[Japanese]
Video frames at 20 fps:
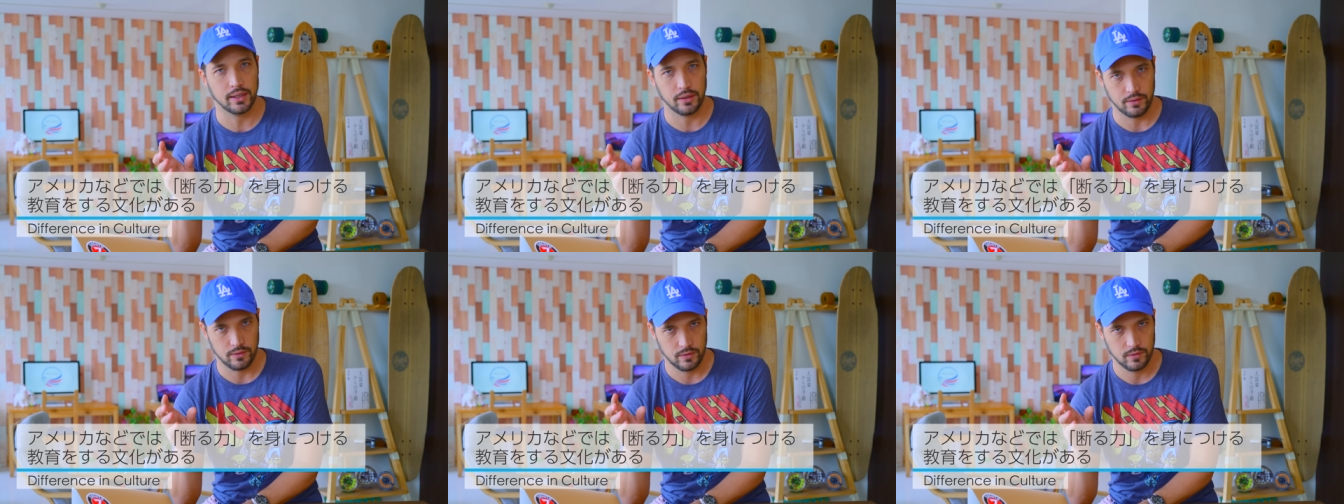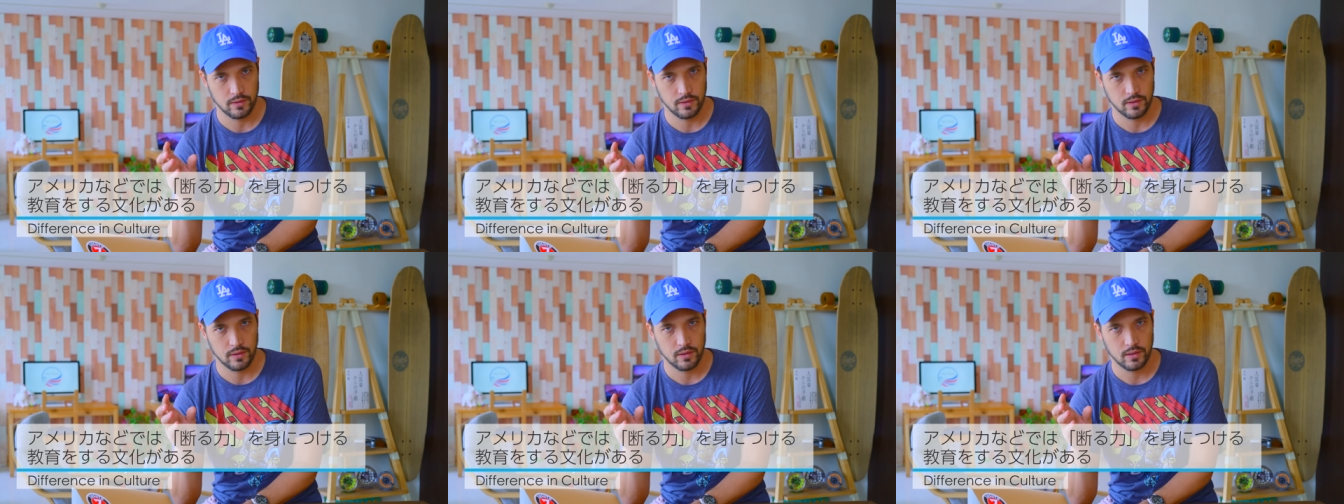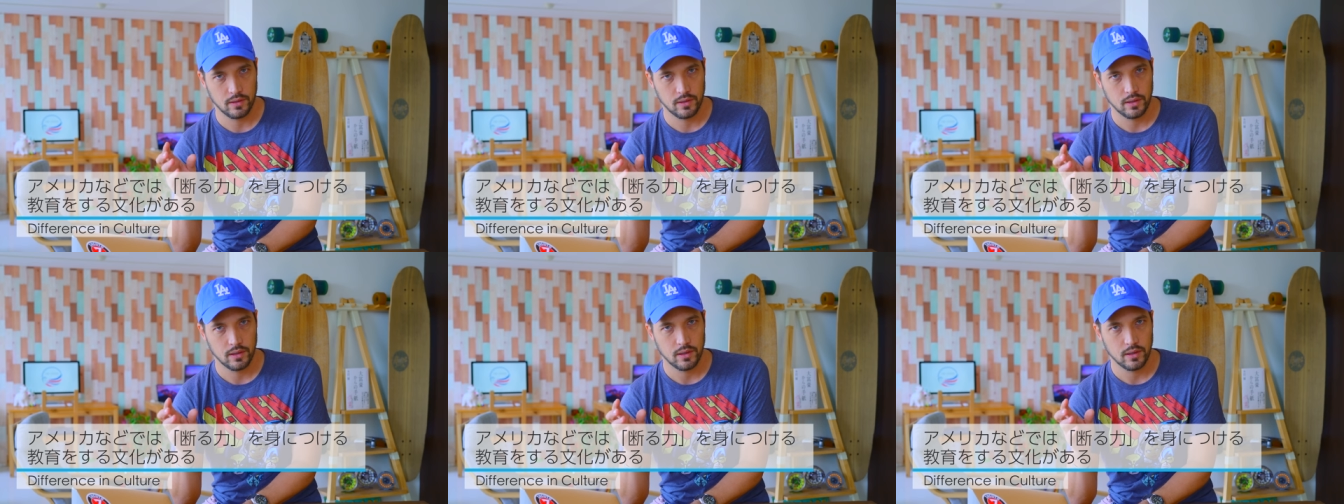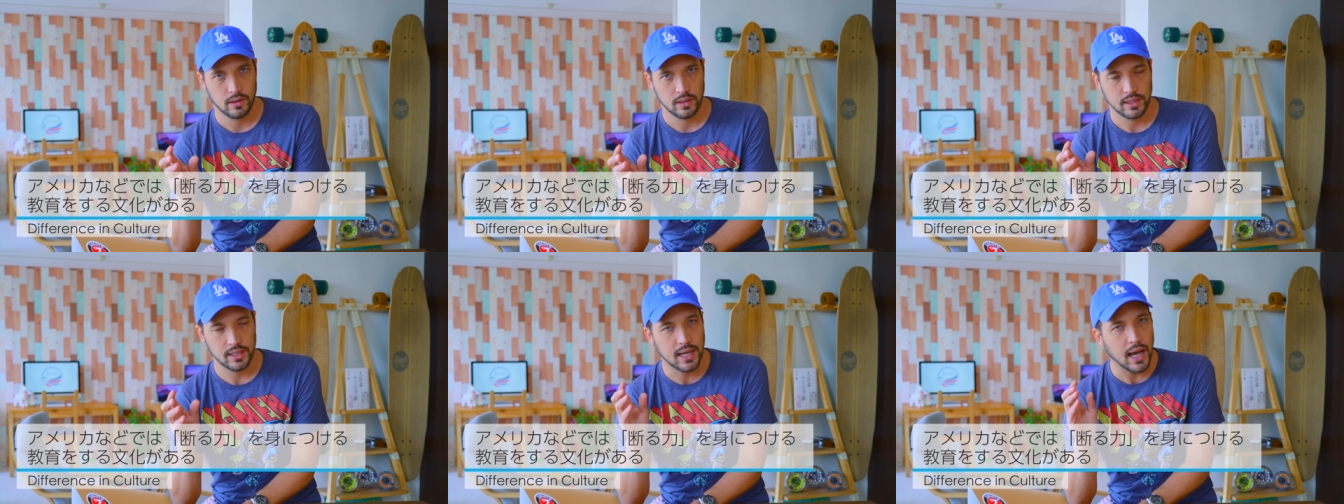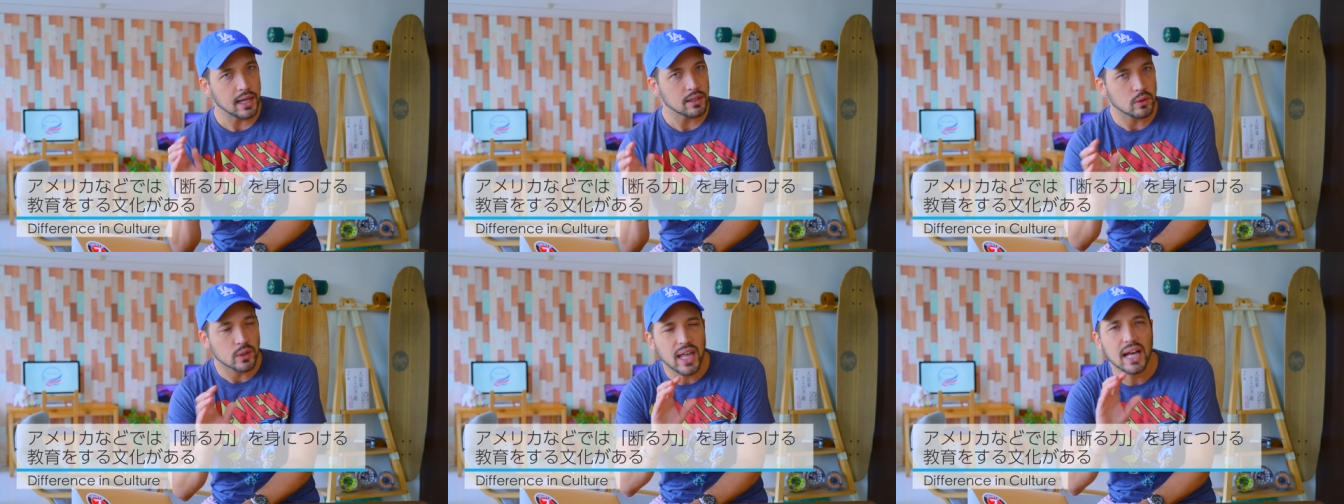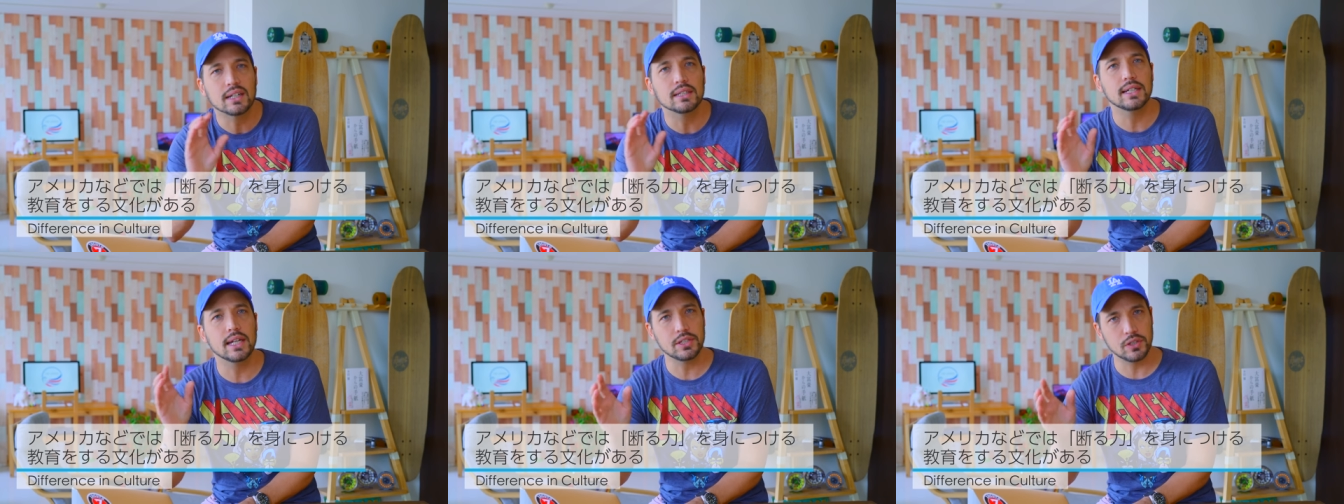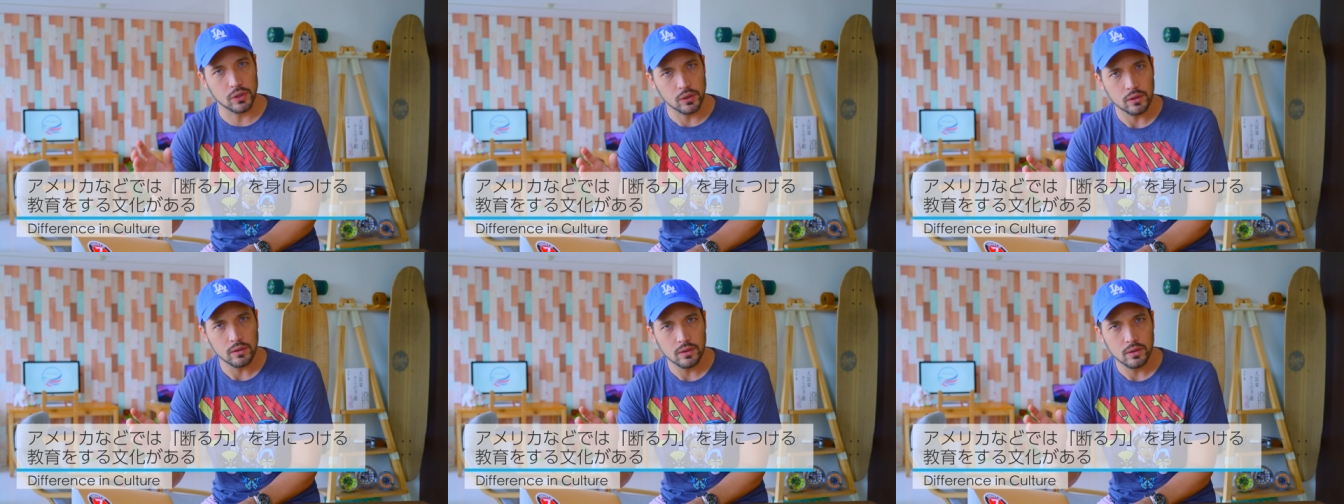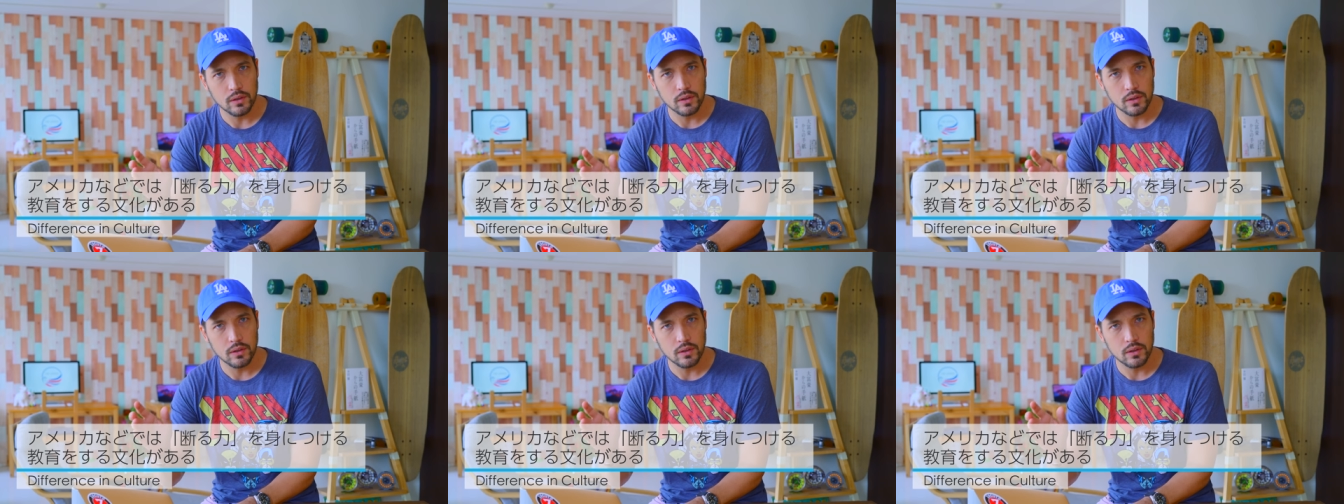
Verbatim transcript: けよ。意外と逆でしょ。